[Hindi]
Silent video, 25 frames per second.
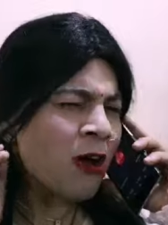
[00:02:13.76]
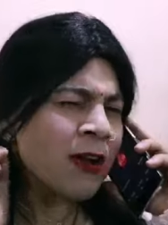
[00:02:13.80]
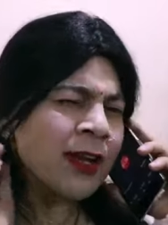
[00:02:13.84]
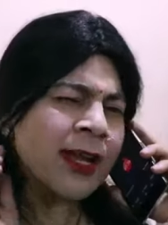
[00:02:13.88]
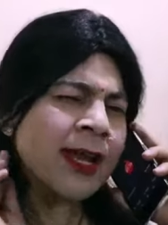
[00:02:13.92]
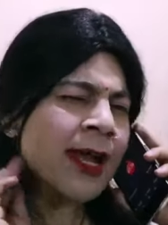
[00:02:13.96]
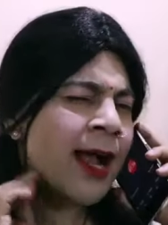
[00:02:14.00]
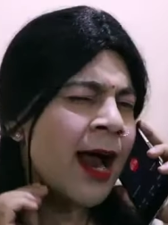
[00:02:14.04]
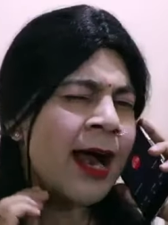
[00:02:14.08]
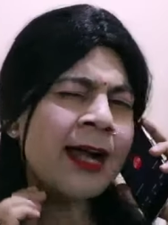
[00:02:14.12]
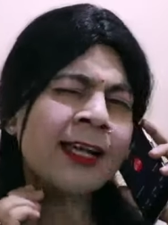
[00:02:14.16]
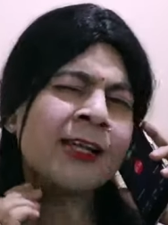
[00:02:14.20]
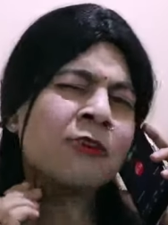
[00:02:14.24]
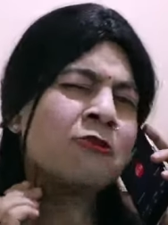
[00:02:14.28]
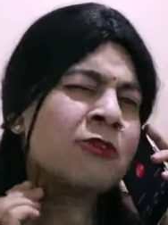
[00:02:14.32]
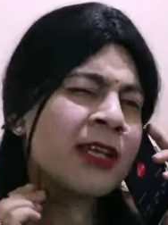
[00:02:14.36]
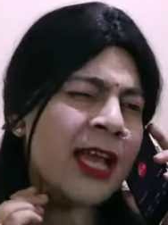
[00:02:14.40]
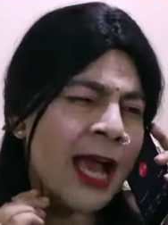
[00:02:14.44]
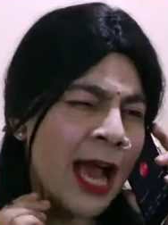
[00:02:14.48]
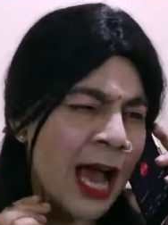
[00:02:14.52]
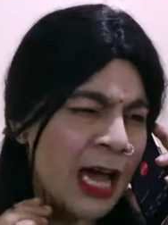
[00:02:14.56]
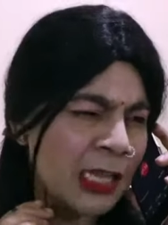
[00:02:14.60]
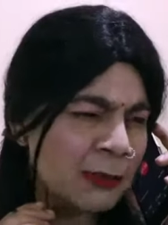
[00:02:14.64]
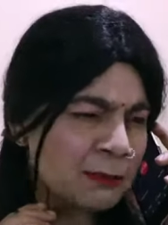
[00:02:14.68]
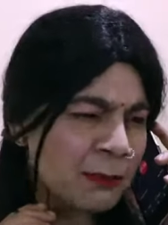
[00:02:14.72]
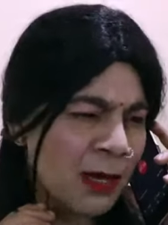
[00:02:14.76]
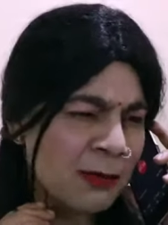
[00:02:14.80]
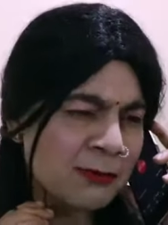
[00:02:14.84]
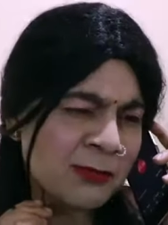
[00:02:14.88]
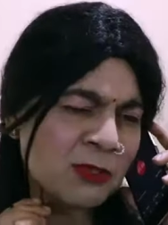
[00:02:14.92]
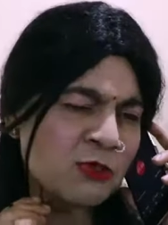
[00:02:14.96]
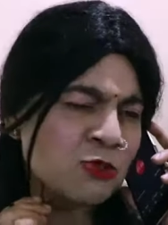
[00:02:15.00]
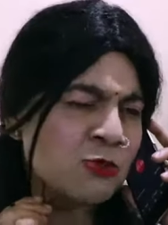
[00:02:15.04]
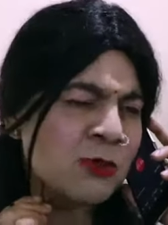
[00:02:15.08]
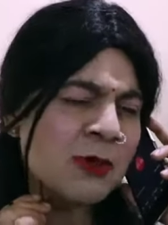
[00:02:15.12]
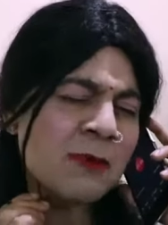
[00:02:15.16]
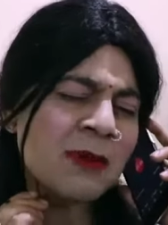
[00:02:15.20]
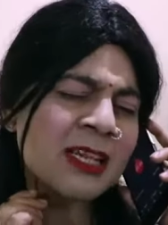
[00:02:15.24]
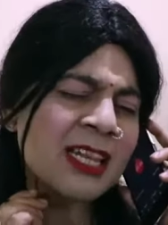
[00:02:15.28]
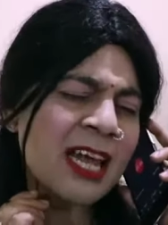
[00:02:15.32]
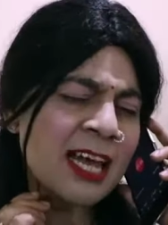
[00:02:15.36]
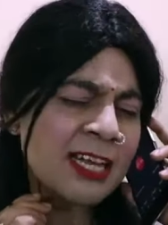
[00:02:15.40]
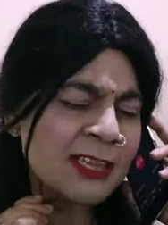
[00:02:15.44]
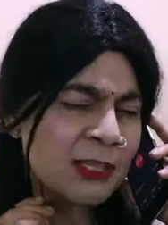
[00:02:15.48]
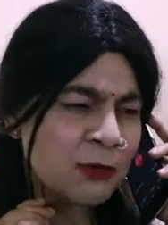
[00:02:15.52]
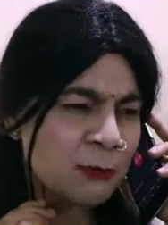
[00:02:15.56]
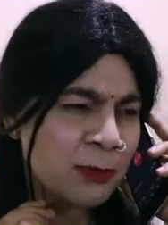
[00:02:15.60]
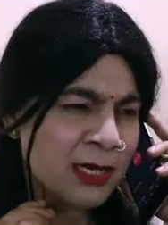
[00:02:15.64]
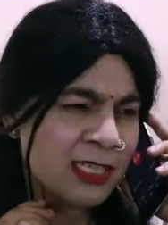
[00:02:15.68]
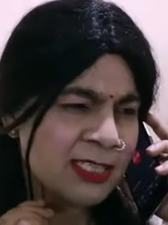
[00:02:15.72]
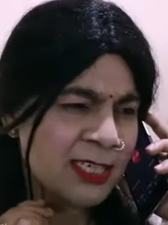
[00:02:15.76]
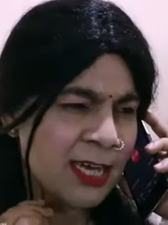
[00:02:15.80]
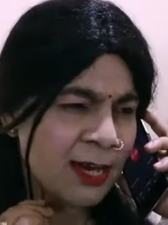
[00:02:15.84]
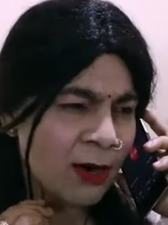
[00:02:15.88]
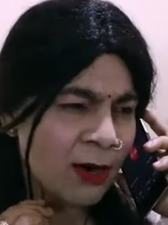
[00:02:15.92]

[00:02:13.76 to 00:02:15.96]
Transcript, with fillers: कौन ने काटे उनके हाथ पंप यू भी बताए दियो फिर